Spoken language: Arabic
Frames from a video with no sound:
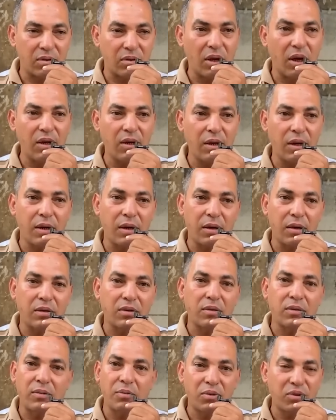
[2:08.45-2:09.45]
طاير
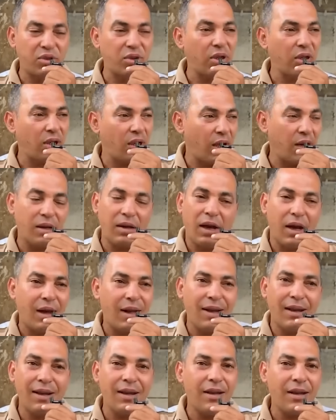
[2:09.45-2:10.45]
يعني
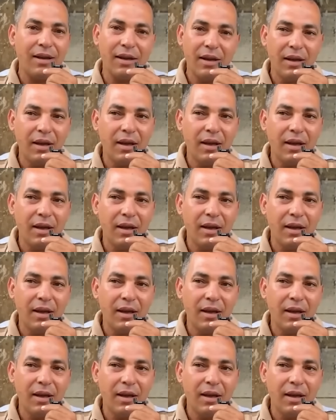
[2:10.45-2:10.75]
على إيه،